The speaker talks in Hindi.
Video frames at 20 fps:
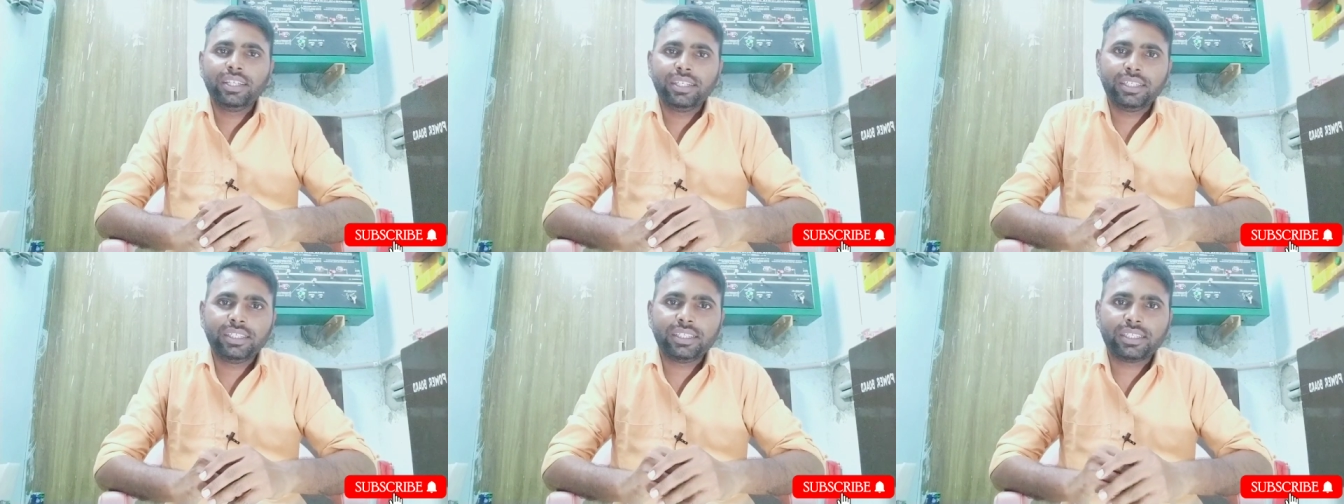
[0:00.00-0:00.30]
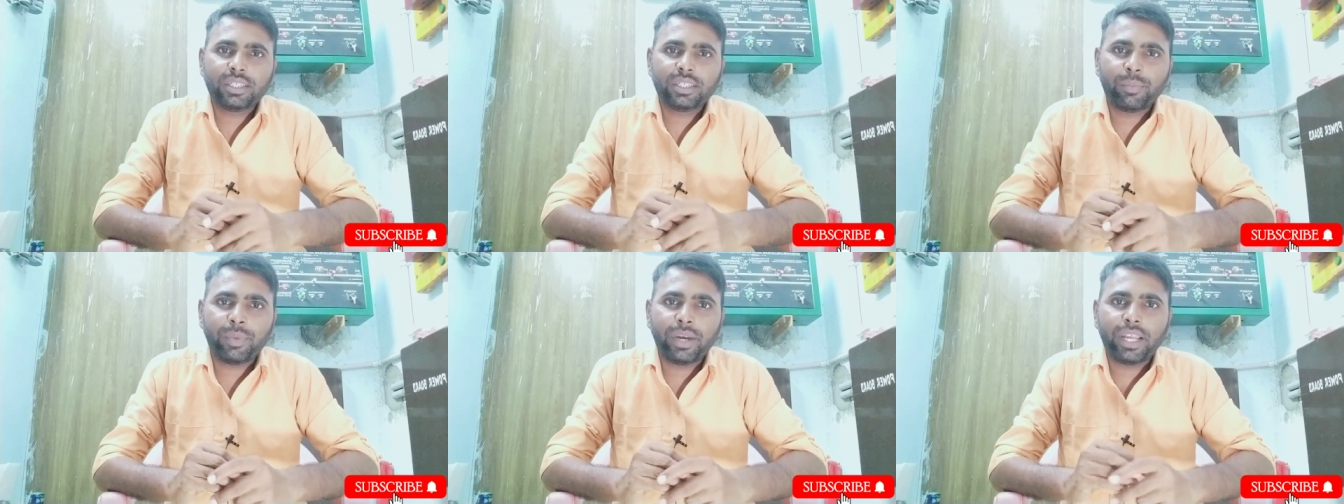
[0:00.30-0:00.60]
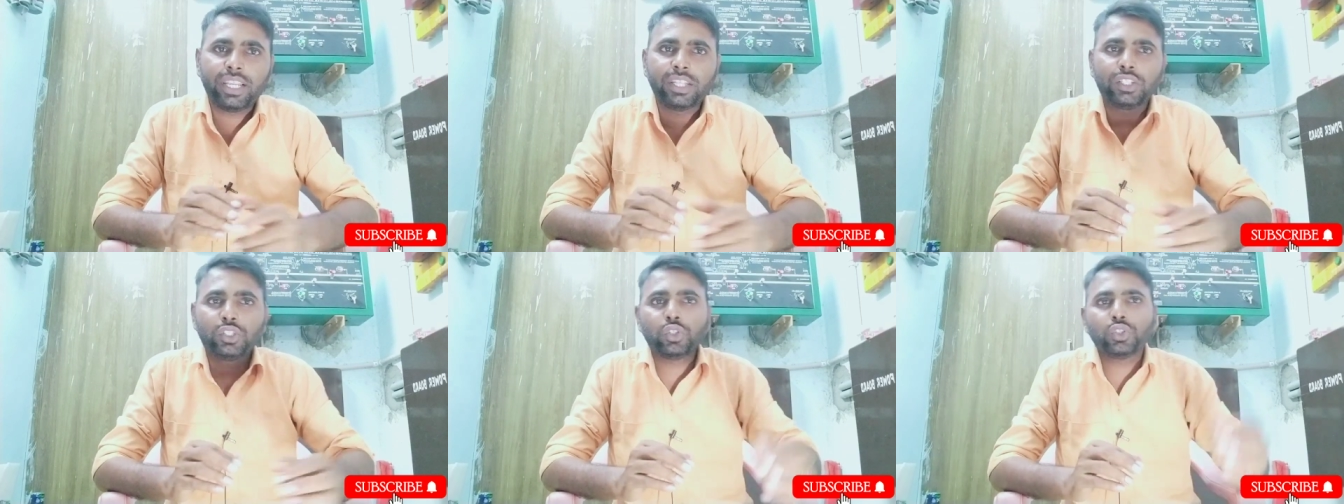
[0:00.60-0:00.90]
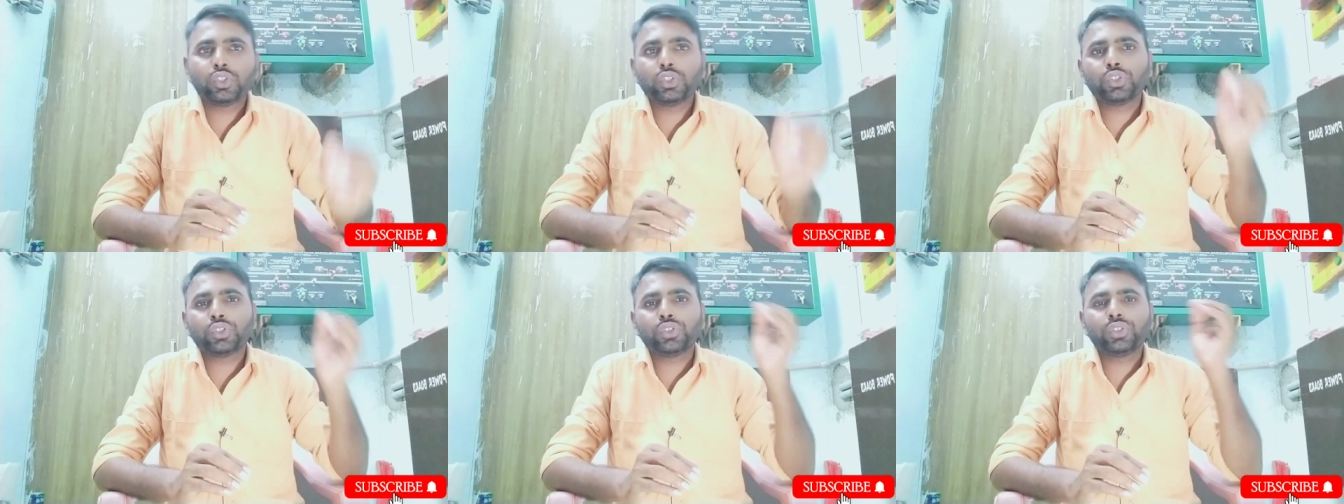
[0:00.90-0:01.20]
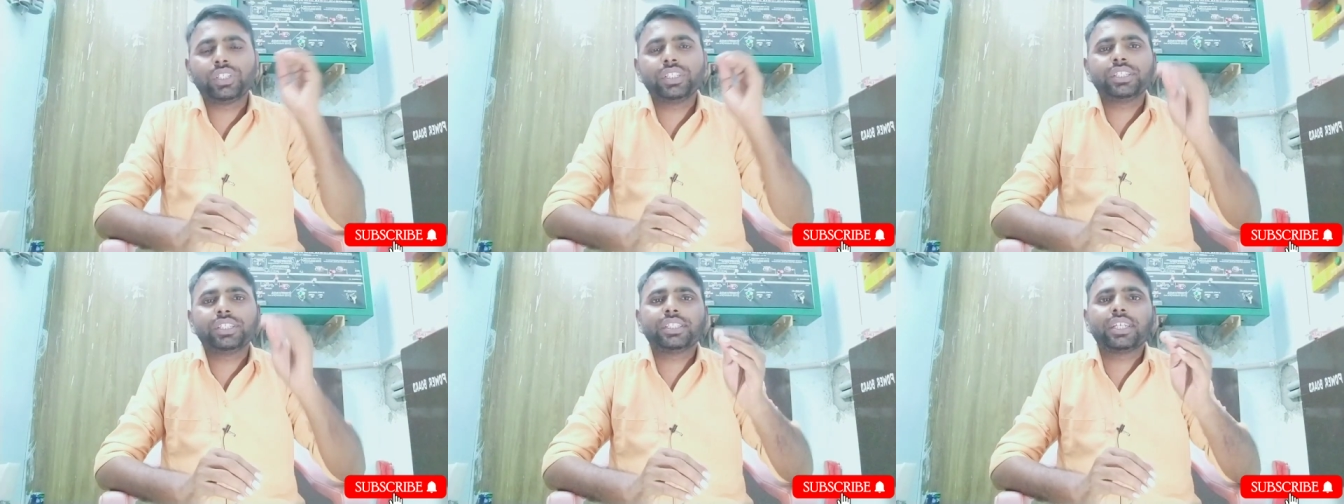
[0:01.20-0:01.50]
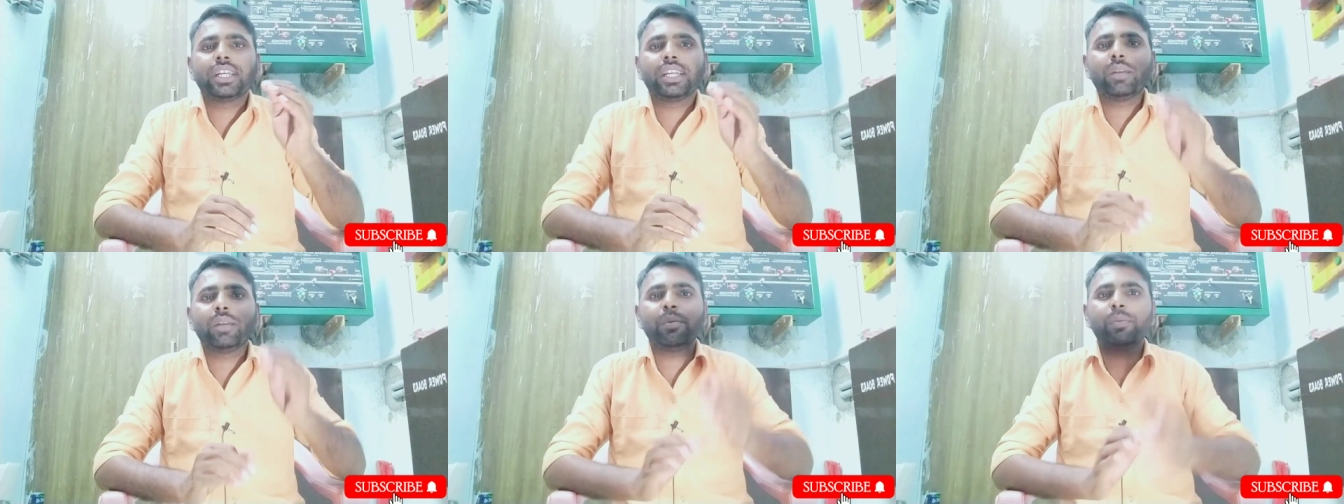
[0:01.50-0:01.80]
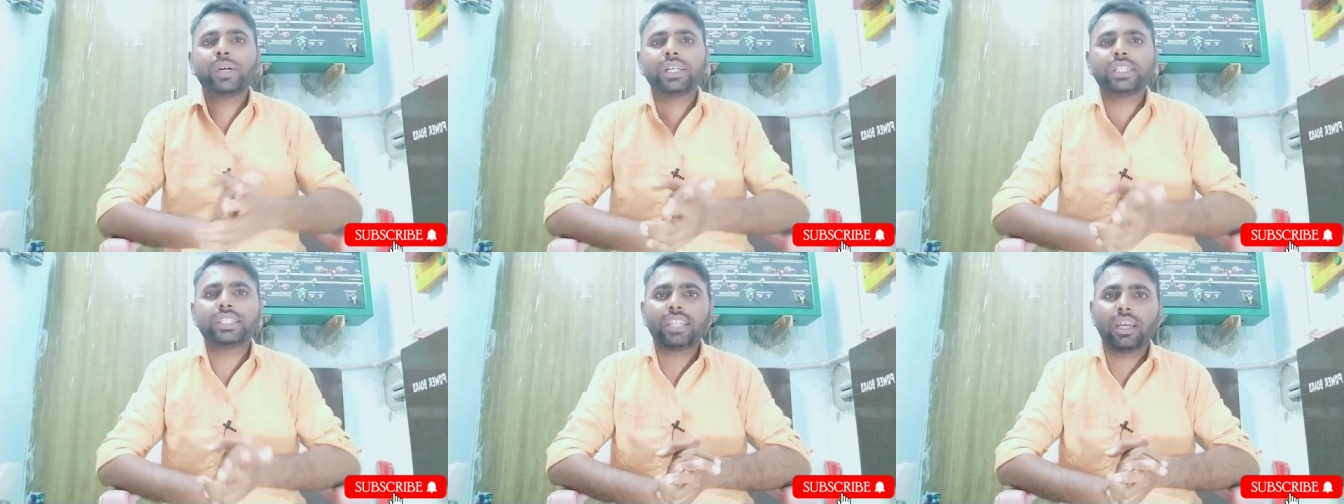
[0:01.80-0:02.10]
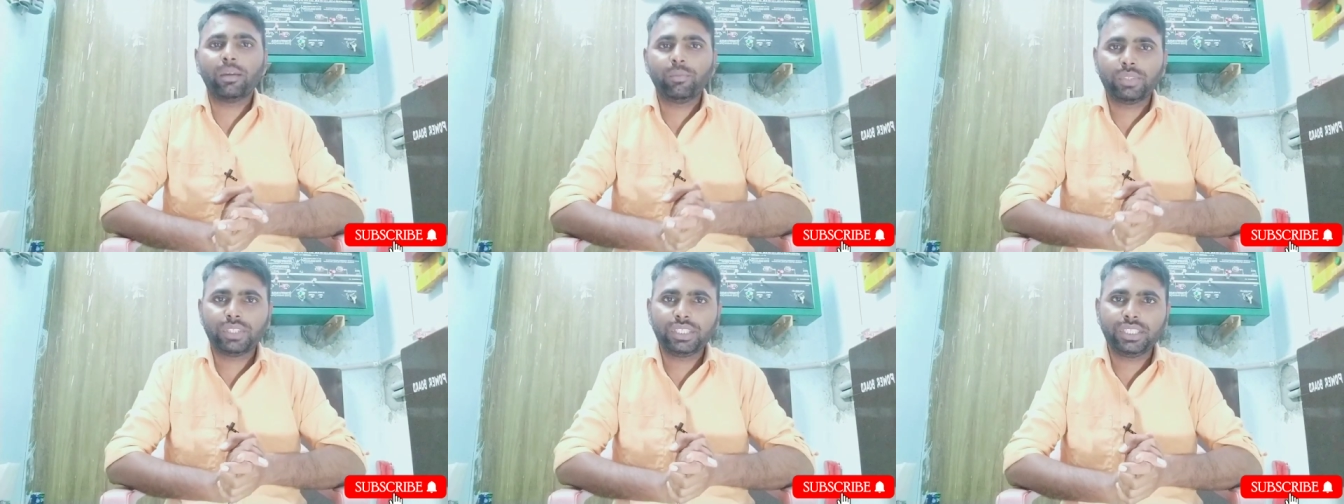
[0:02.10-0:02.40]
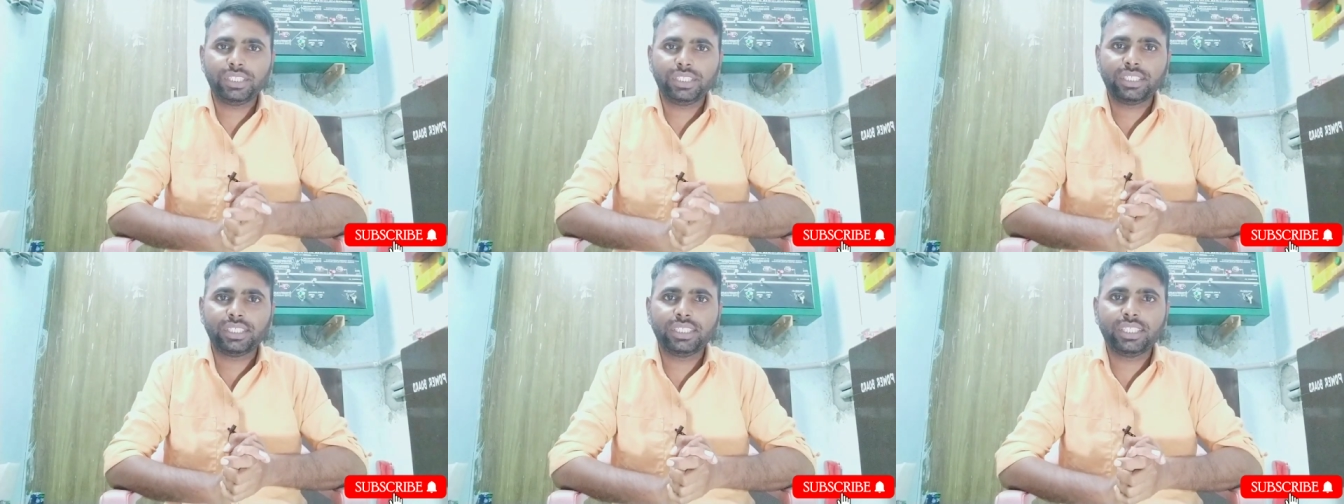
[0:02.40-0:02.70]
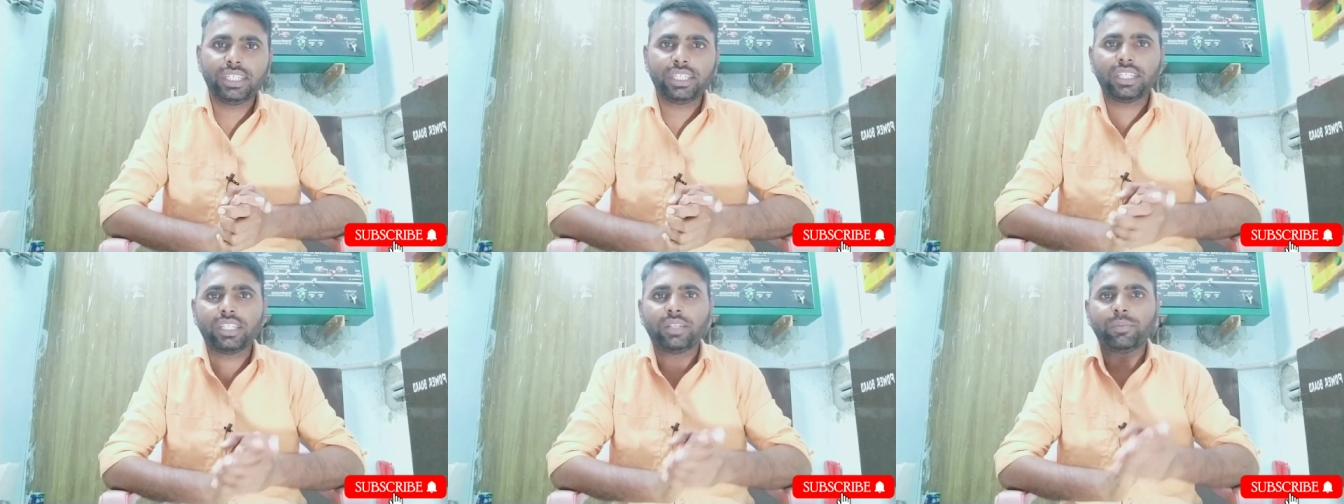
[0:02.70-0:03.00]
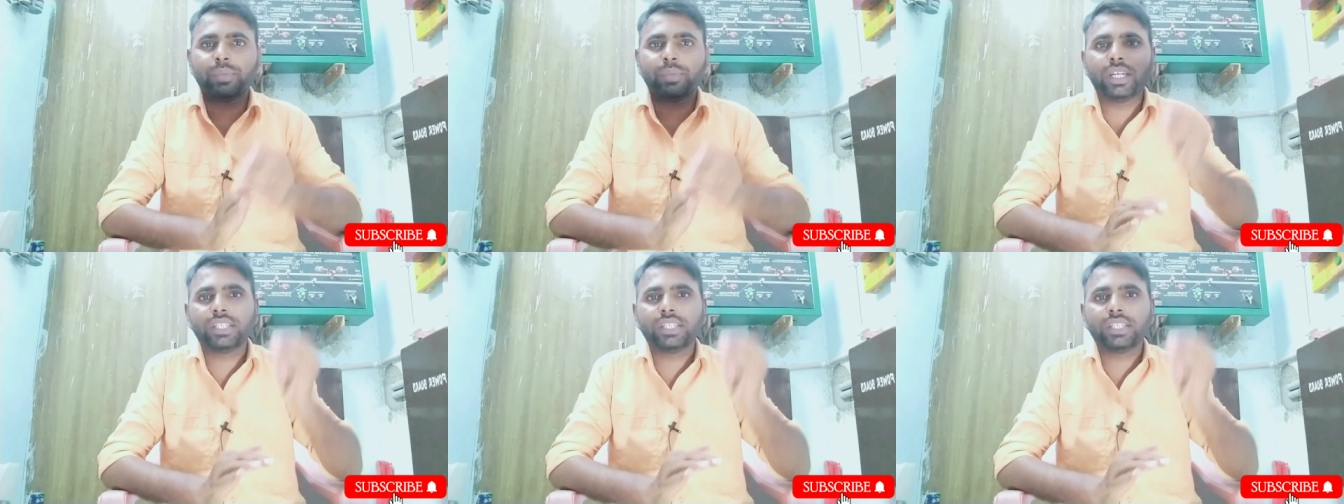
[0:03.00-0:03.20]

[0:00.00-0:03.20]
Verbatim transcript: इससे पहले जो जो स्टूडेंट्स चैनल में फर्स्ट टाइम विजिट किए हैं कृपया